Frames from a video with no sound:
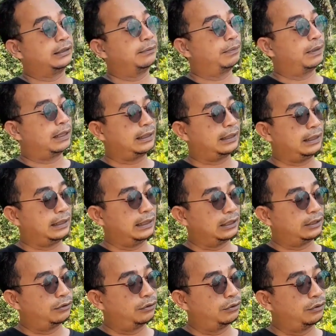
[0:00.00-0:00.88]
seperti
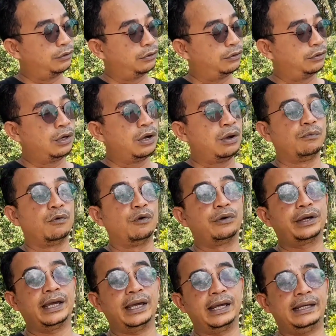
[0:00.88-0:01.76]
itu.
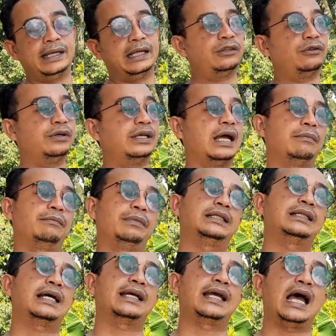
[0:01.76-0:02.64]
Mungkin itu yang
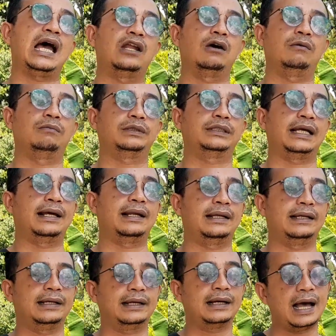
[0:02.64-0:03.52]
bisa Ki Anom
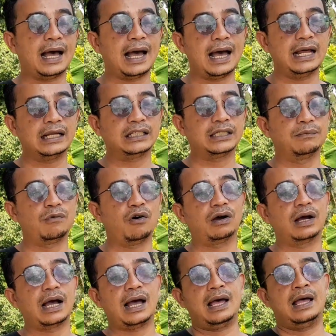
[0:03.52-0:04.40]
sharingkan.
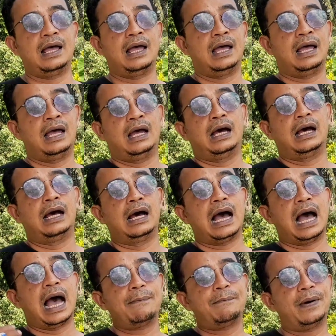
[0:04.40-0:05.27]
Semoga eh,
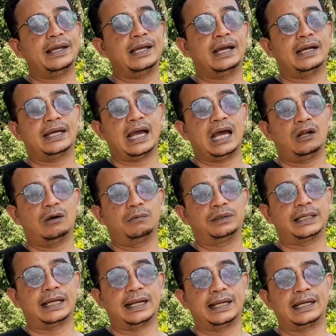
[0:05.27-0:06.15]
apa yang Ki Anom
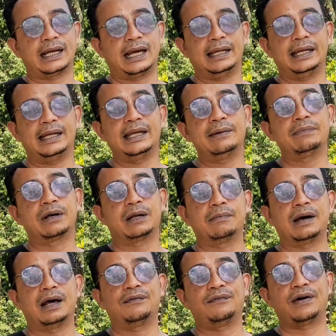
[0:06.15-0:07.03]
sharingkan ini
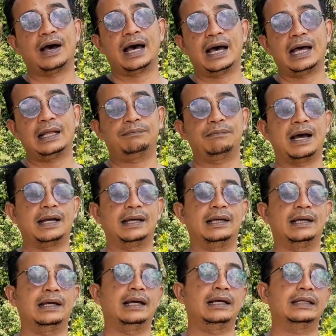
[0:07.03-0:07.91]
bermanfaat
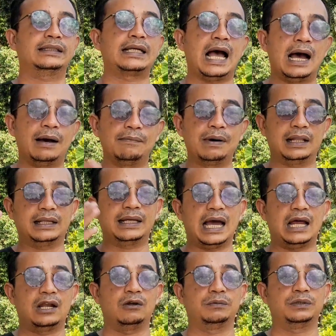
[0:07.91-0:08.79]
bagi sahabat Ki
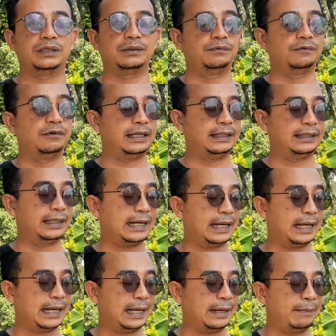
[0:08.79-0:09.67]
Anom
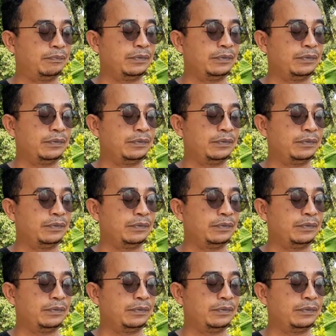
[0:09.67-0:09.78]
semuanya.